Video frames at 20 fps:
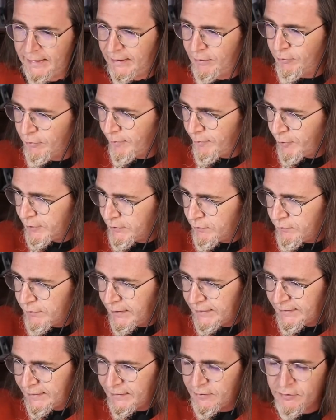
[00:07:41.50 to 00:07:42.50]
Es que uno puede tener
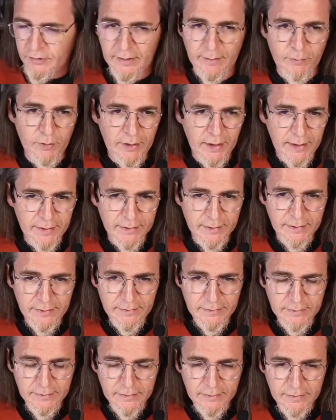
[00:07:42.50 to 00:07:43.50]
una trayectoria muy
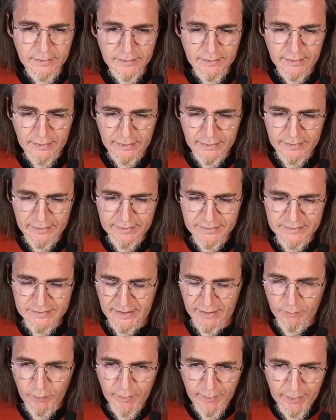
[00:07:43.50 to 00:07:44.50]
larga ¿eh? y
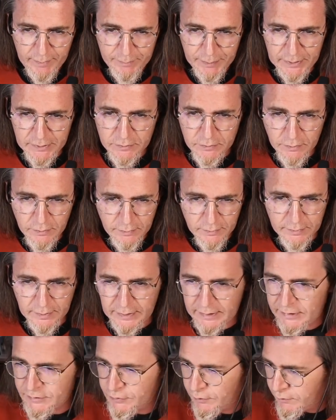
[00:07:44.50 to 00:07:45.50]
ser muy mal pintor.
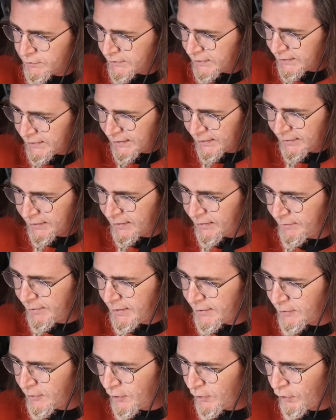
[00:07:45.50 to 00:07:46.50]
Es que eso no tiene nada que
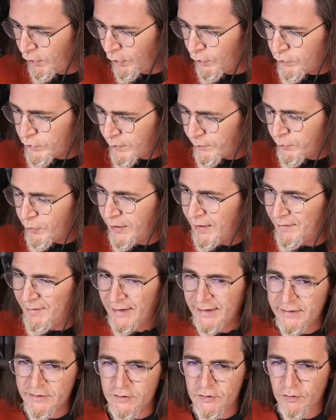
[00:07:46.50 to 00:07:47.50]
ver. O uno puede
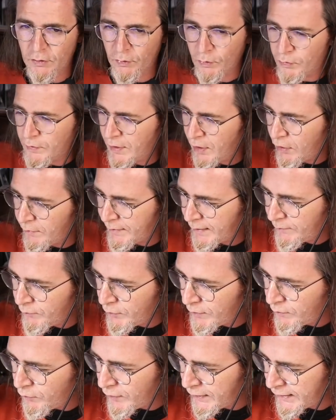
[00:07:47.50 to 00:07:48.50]
haber hecho una obra
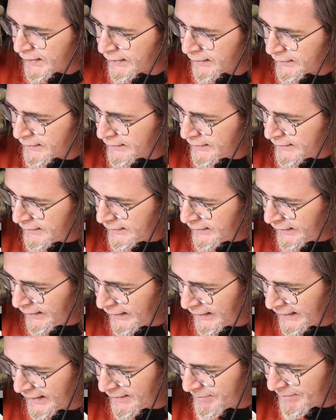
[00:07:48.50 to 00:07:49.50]
muy buena
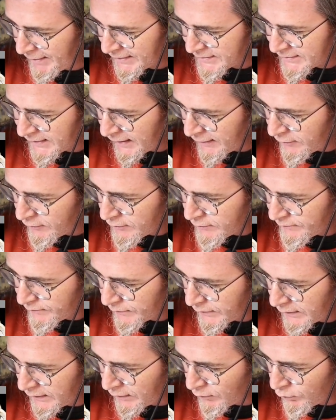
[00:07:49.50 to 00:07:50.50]
en el pasado
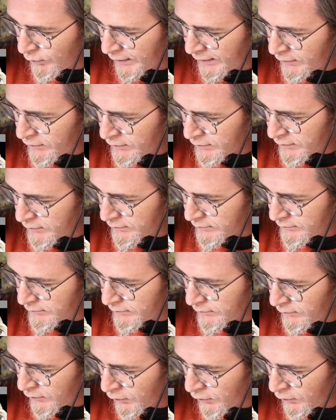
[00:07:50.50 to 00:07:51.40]
y luego,